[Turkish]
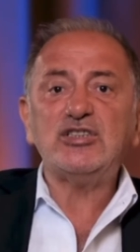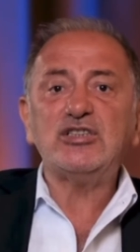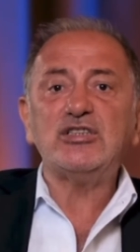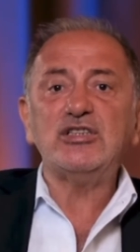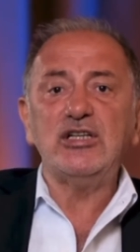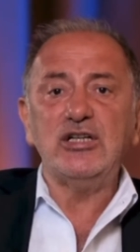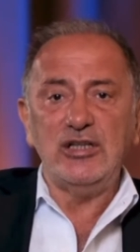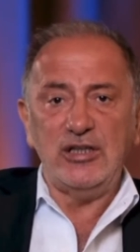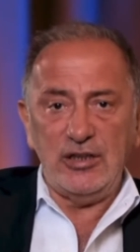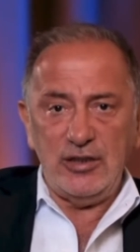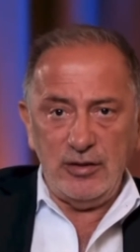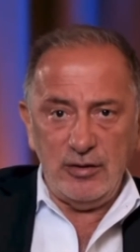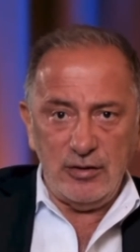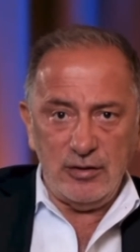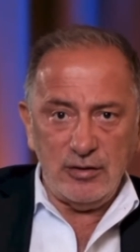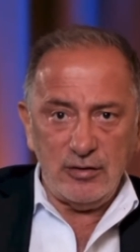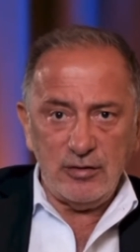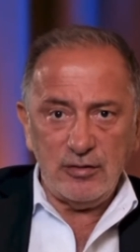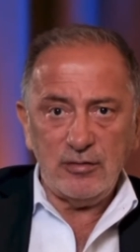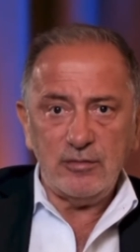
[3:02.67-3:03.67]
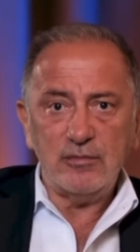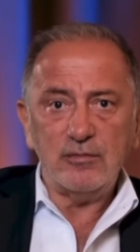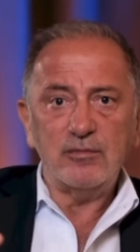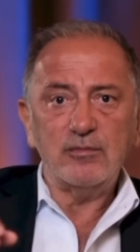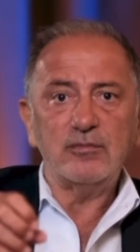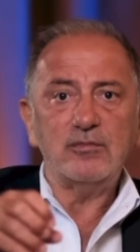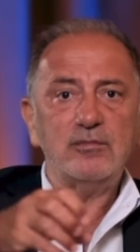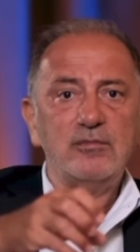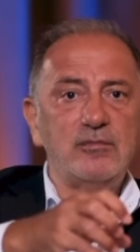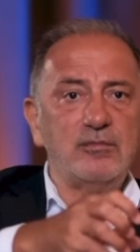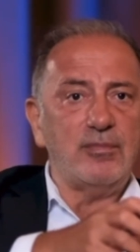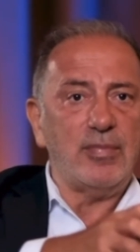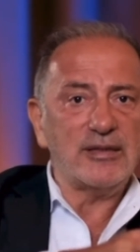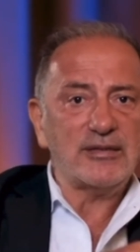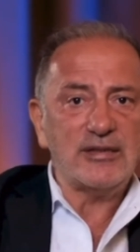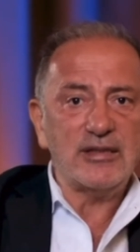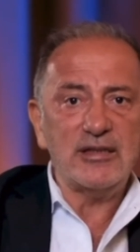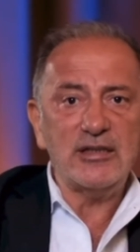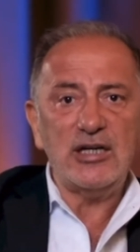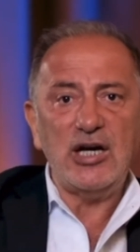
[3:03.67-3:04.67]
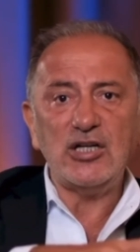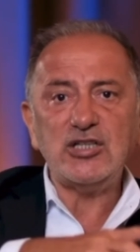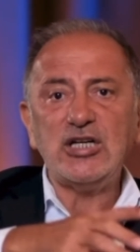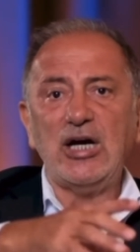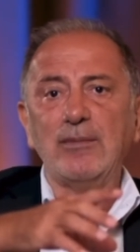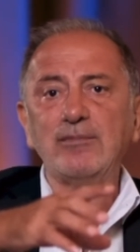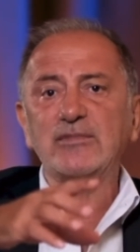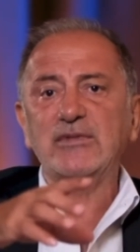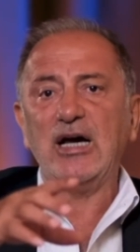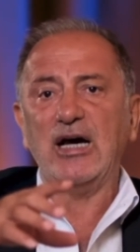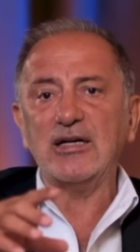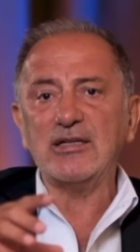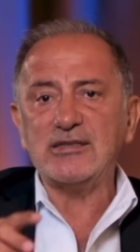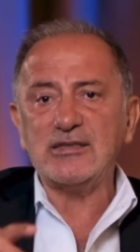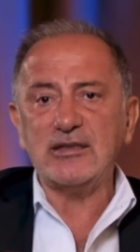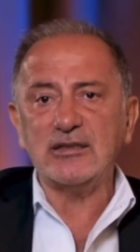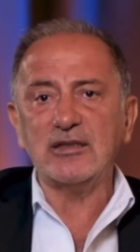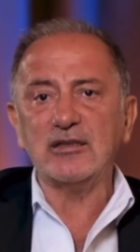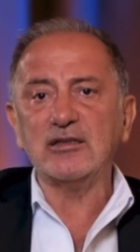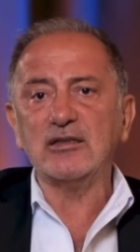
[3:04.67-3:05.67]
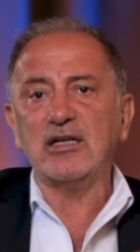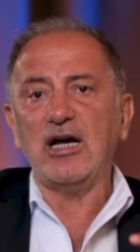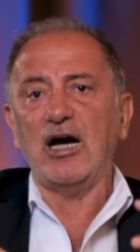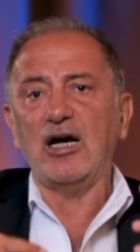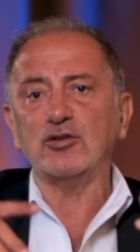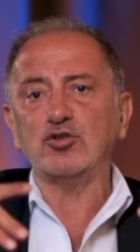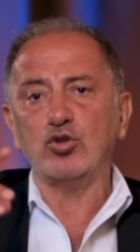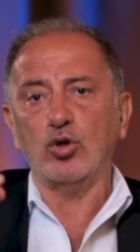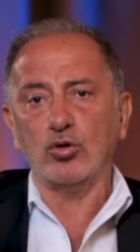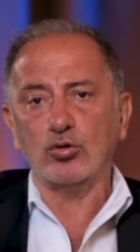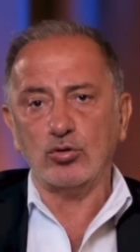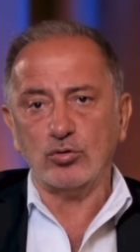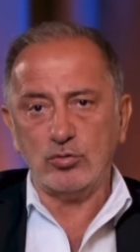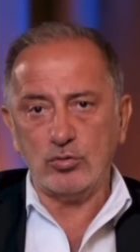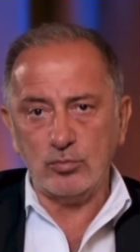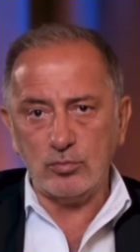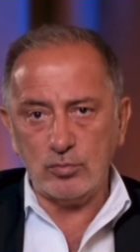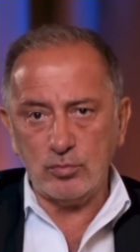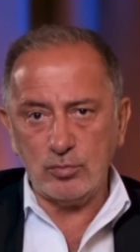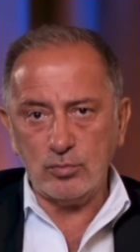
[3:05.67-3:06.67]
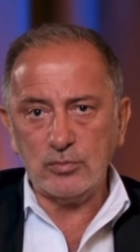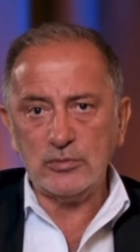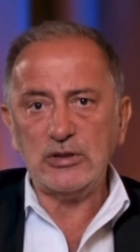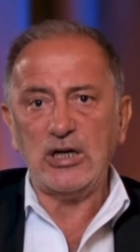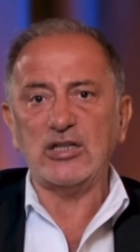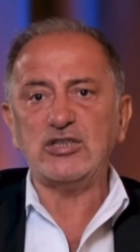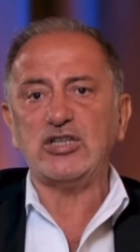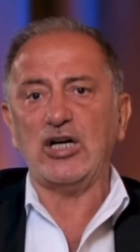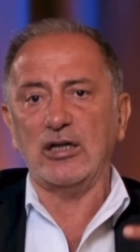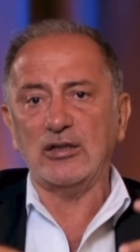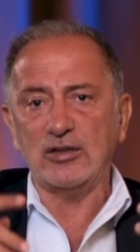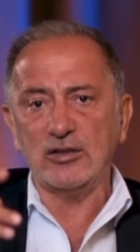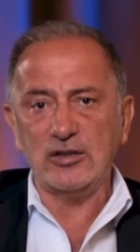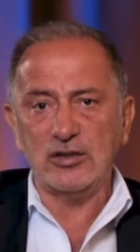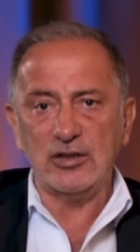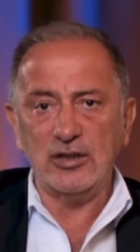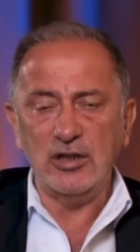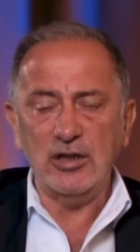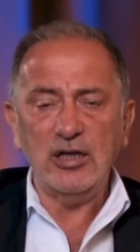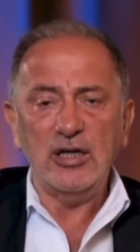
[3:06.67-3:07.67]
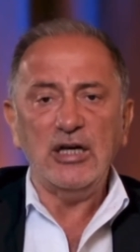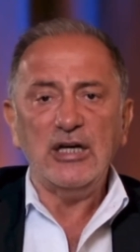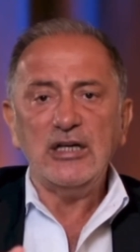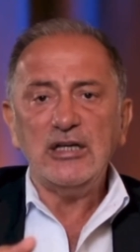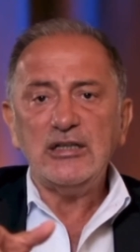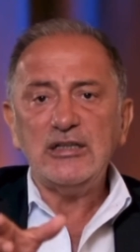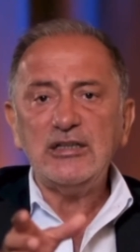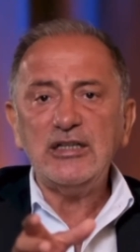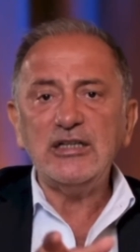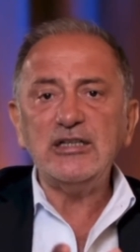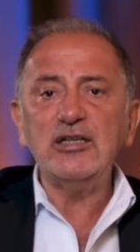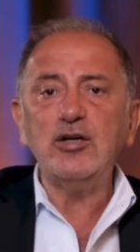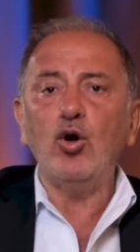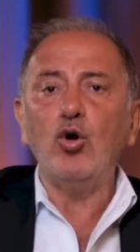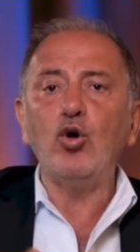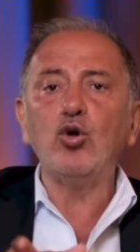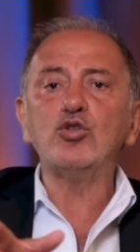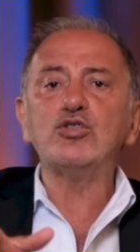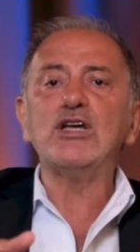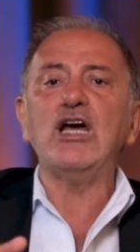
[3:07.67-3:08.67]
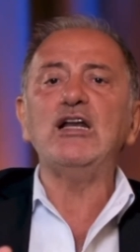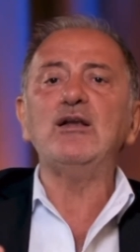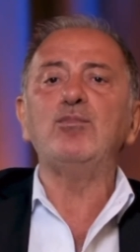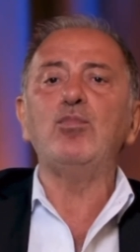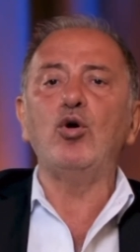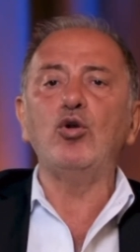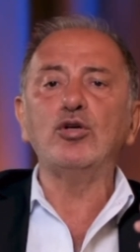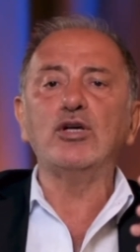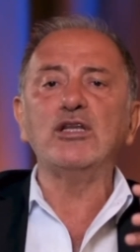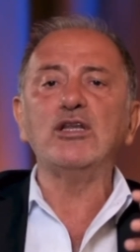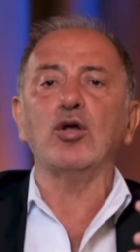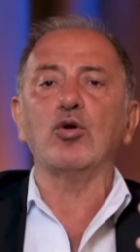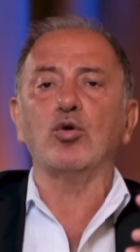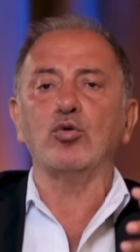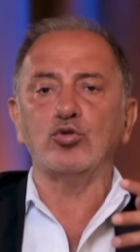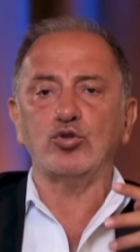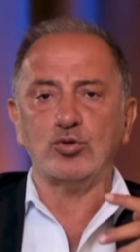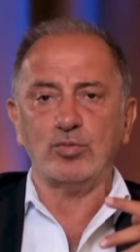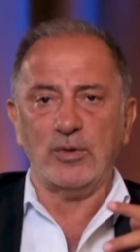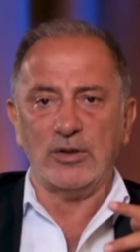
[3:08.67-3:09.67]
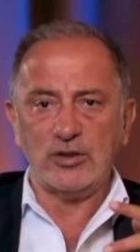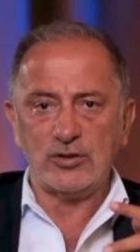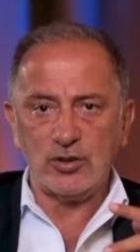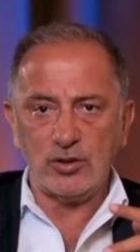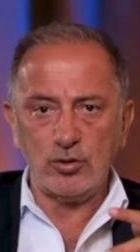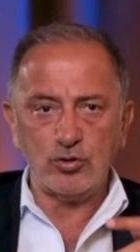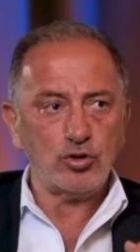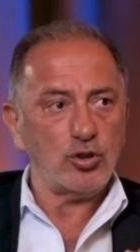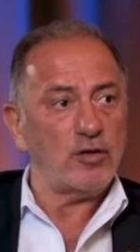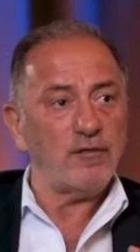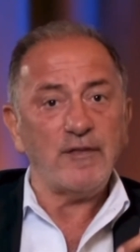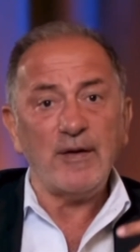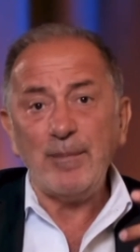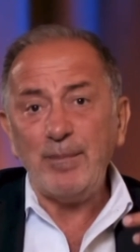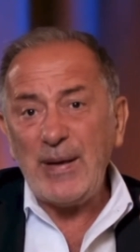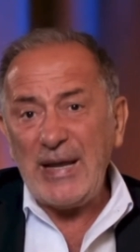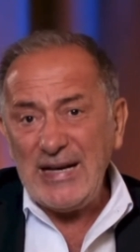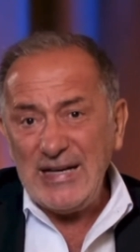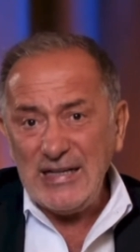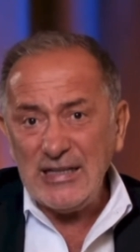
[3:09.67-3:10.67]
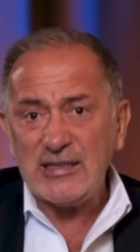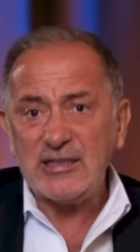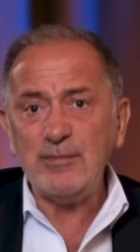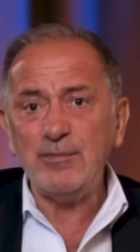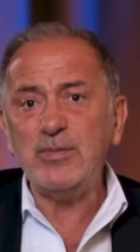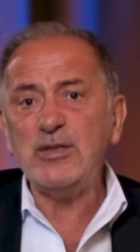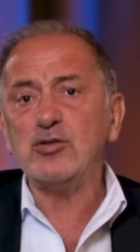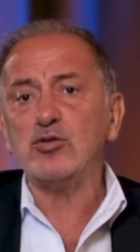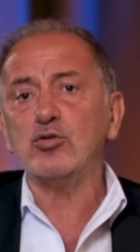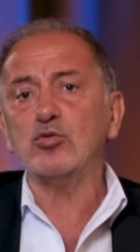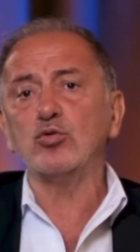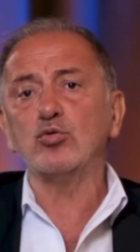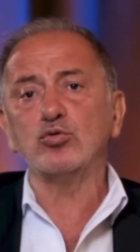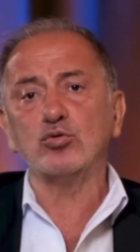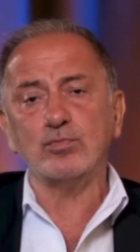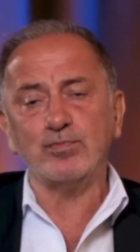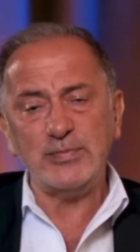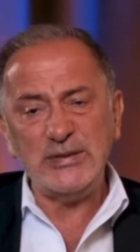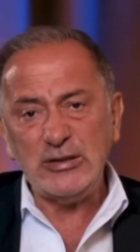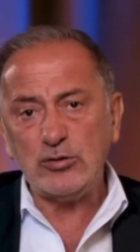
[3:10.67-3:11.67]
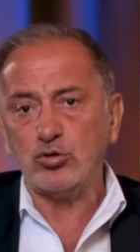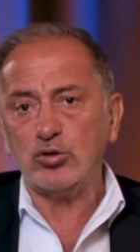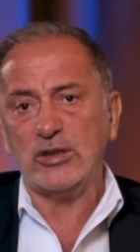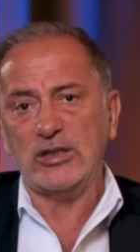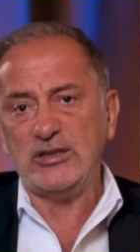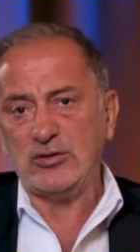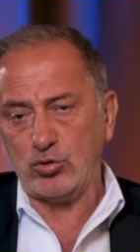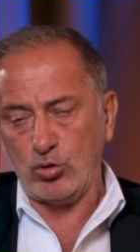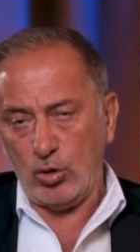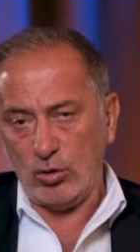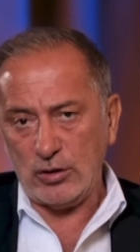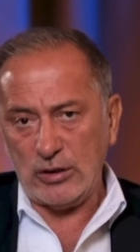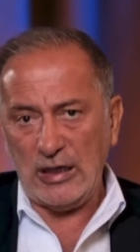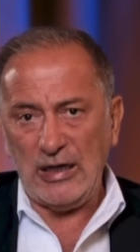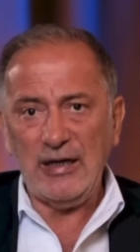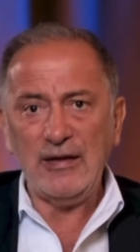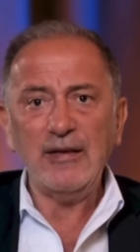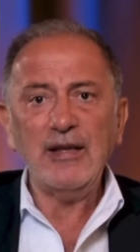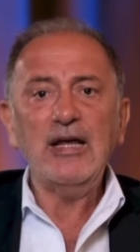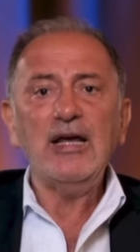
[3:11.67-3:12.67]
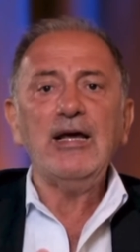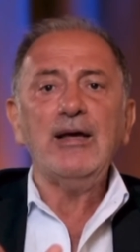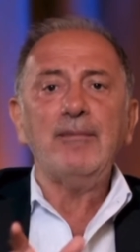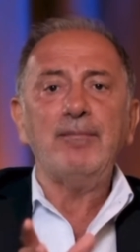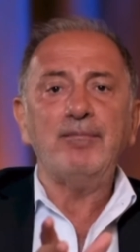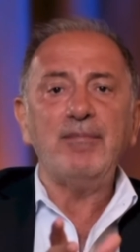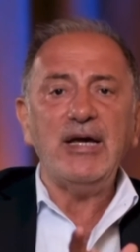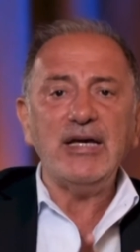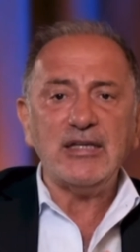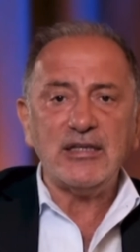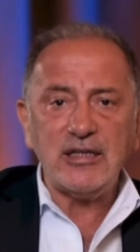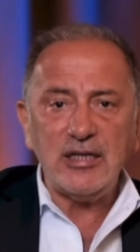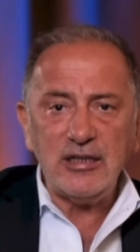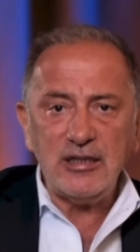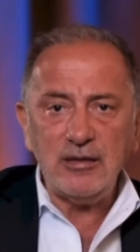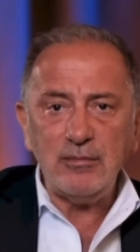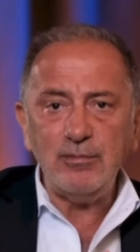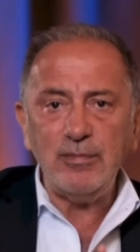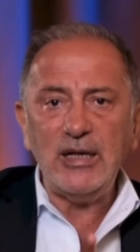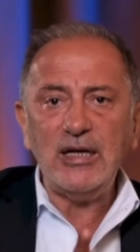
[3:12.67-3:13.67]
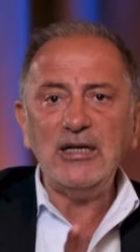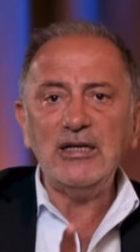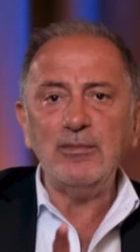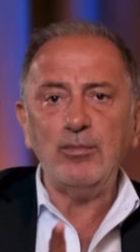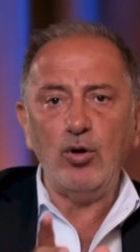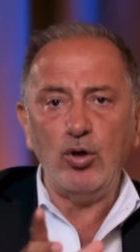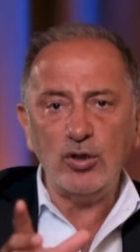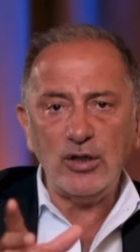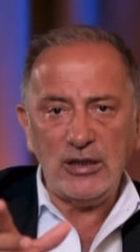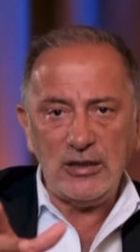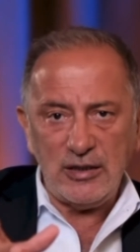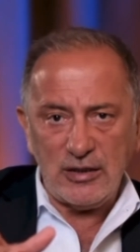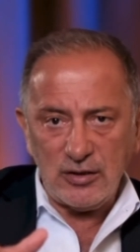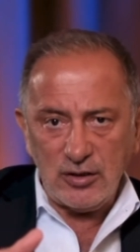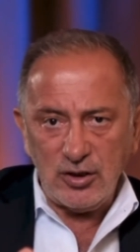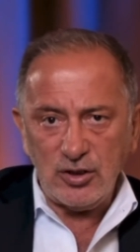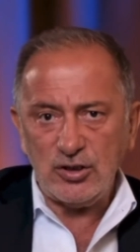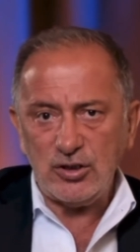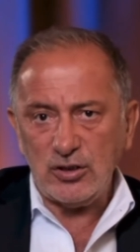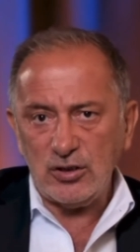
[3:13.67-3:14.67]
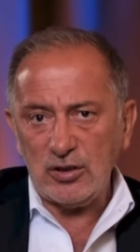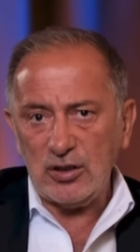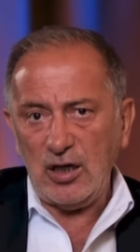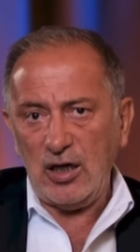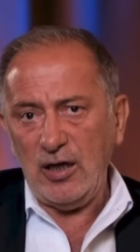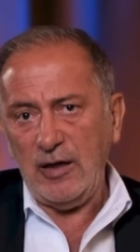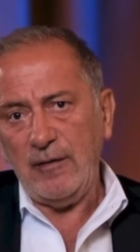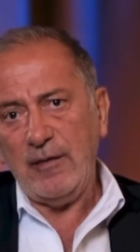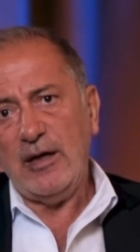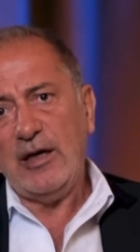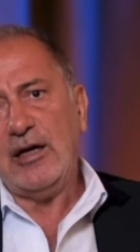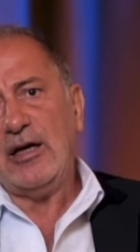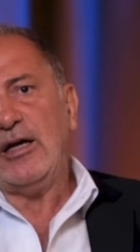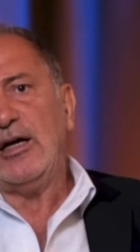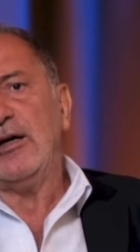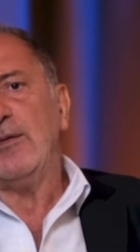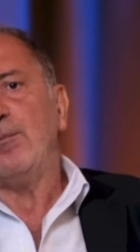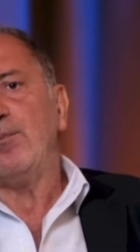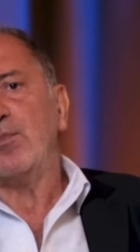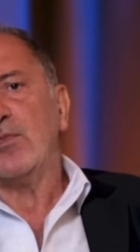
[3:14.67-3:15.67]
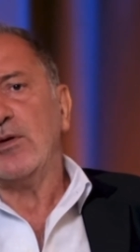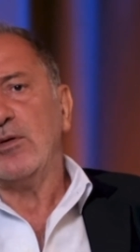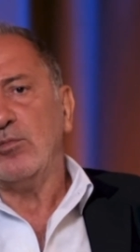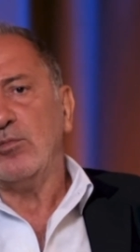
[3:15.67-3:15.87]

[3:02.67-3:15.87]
bir siyasi yönetici, koltuğunu koşulsuz terk eder. Bizde ise durum farklıdır. 11 kez seçim kaybetmiş, ana muhalefet partisinin lideri işgal ettiği koltukta utanmadan hala oturuyor.